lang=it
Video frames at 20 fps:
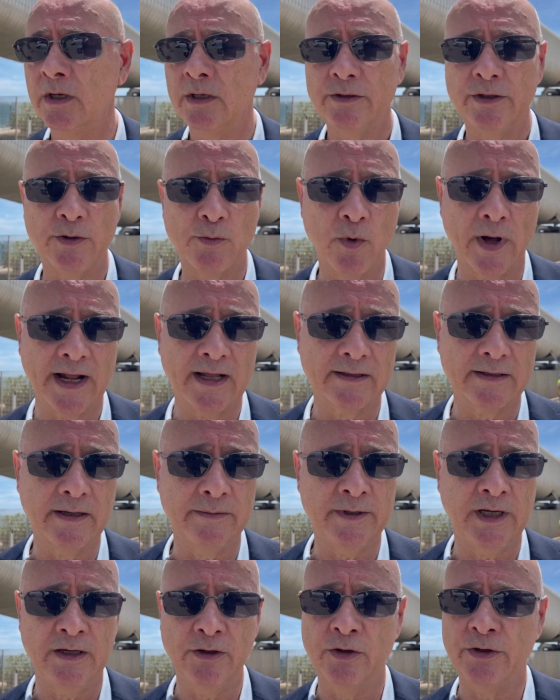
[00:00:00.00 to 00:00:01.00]
di
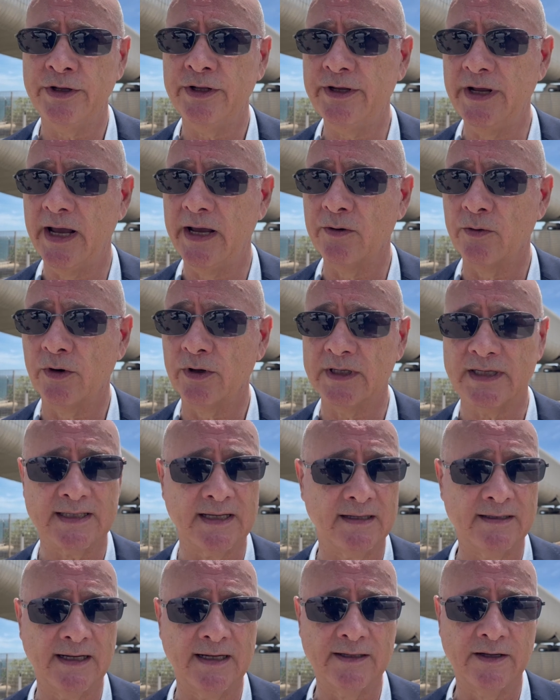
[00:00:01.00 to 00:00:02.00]
40 milioni di euro che
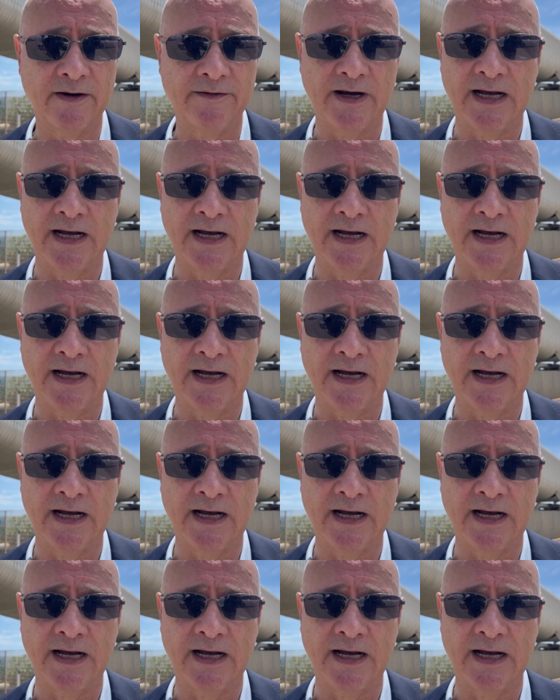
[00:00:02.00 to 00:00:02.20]
sta andando